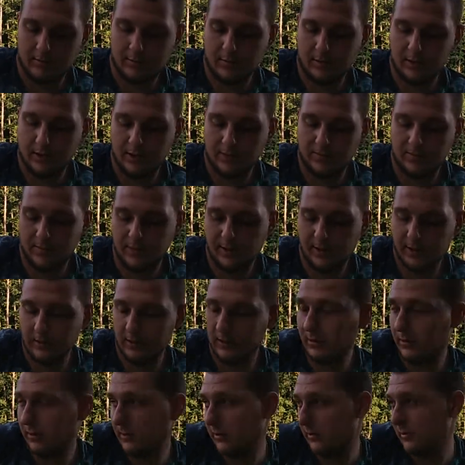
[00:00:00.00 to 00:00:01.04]
наш
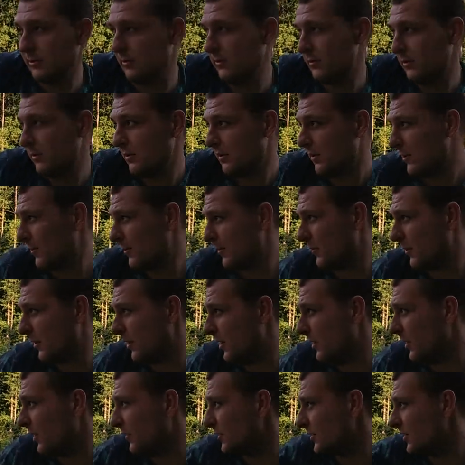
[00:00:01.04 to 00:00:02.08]
пылик
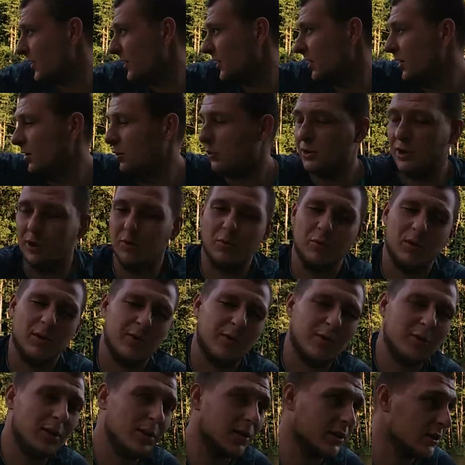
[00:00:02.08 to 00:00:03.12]
пылики всегда на круши идут
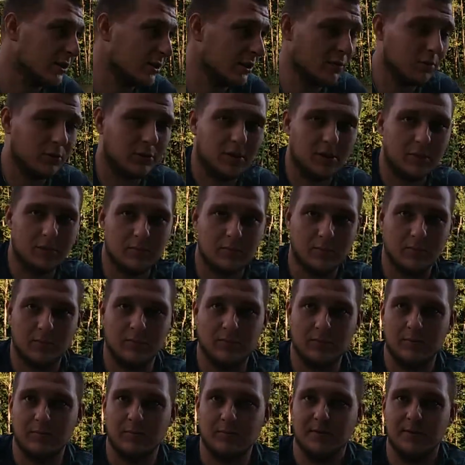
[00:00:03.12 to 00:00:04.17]
довольно тяжело, так что
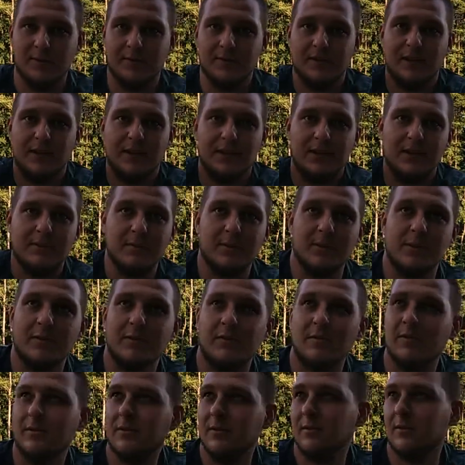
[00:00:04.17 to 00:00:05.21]
без фанатизма,
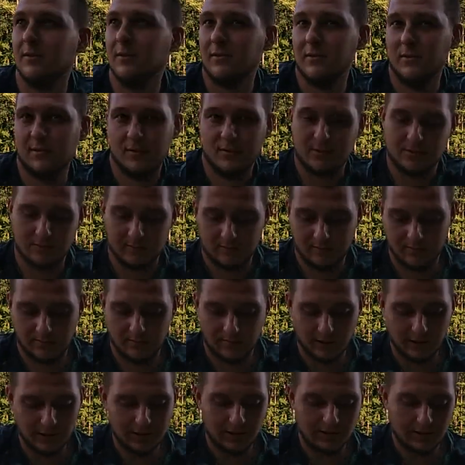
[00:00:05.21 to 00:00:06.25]

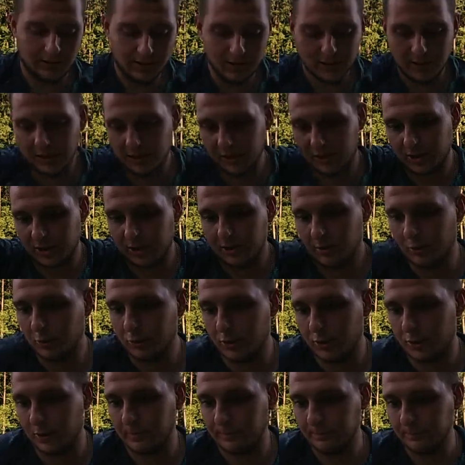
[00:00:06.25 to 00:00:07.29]
не ломая наши
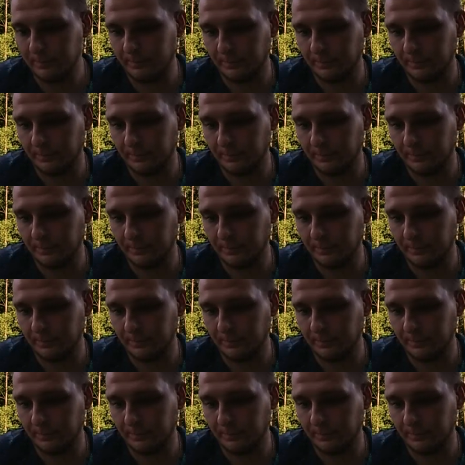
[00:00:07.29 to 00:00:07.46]
круши.